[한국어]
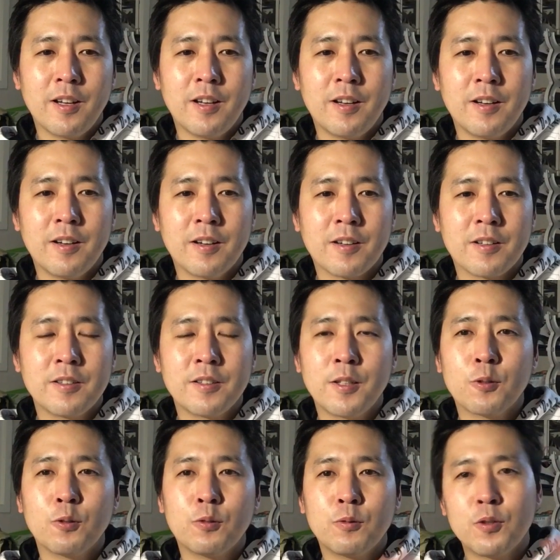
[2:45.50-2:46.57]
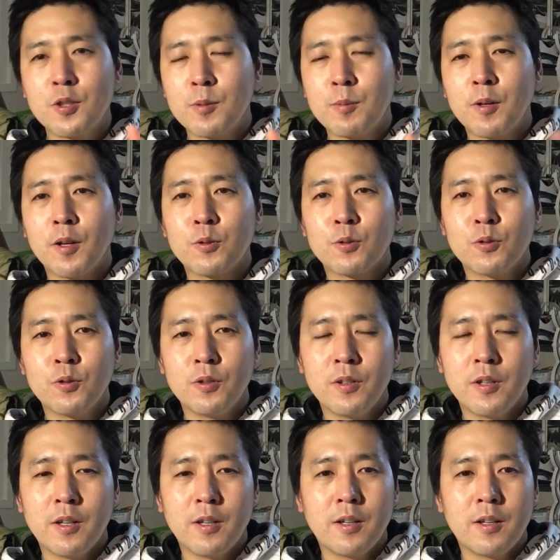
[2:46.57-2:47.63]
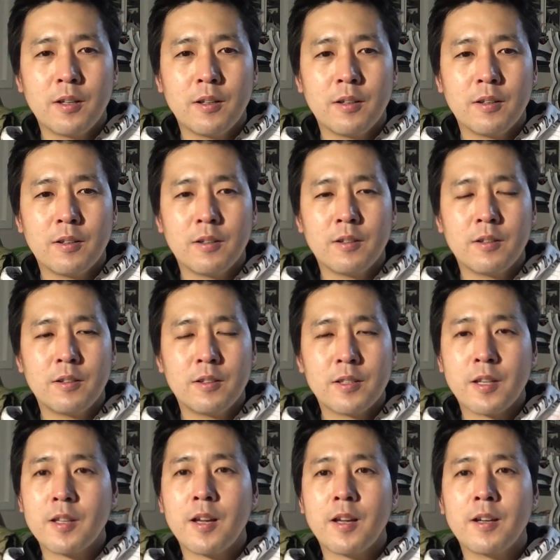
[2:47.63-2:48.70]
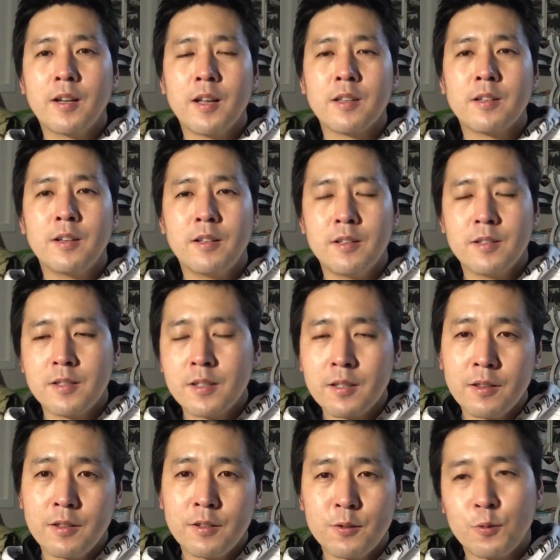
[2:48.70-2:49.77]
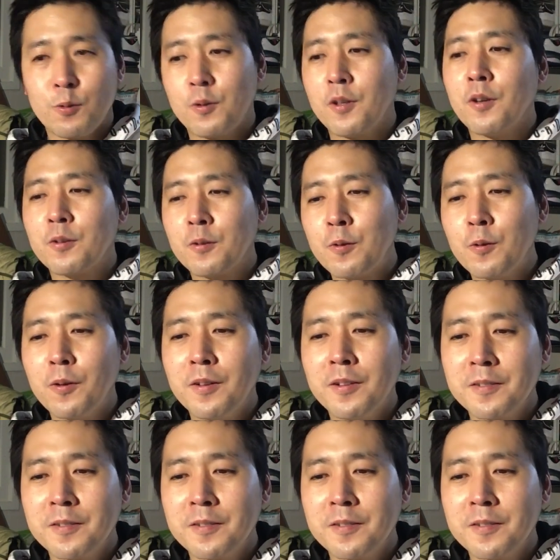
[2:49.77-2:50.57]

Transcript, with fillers: 어, 근데 또 뒤집어가지고 어, 제다이가 아니라 시스 쪽이었고